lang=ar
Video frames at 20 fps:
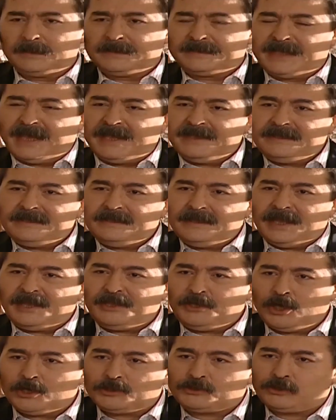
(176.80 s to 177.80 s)
هاي ايش
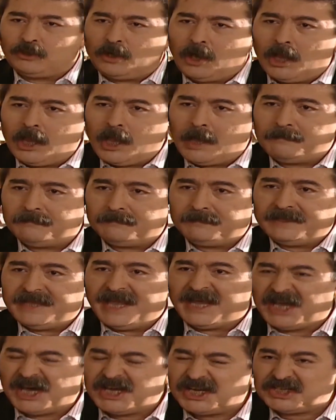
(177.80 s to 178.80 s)
تقول انت ولك
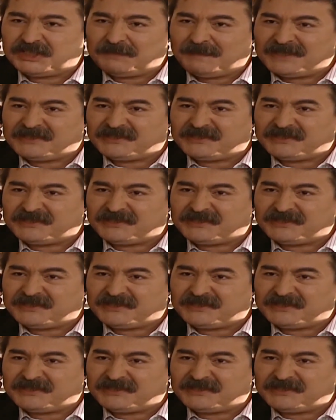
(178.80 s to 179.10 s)
شنو يعني